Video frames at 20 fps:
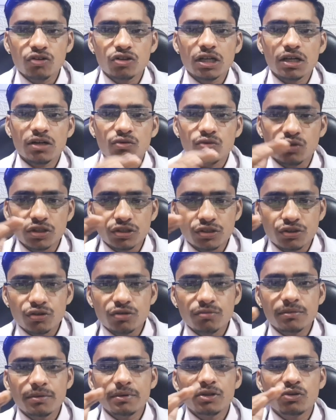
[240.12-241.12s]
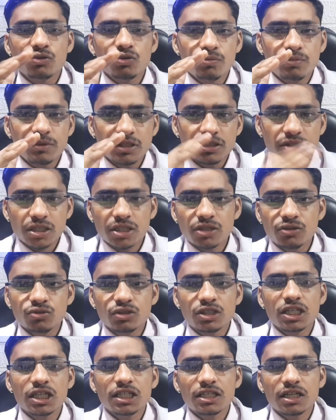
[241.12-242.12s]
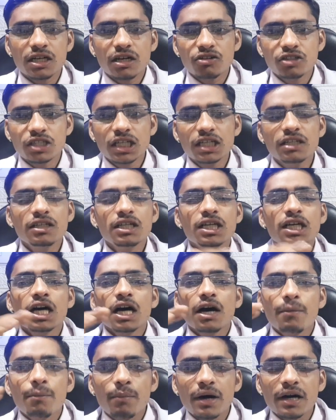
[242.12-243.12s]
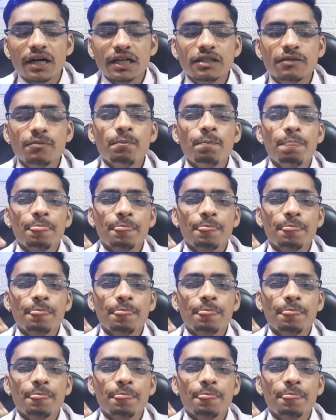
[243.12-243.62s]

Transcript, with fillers: होता है खुले चोर में बिल्कुल भी इसका यूज़ नहीं करना होता है बाकी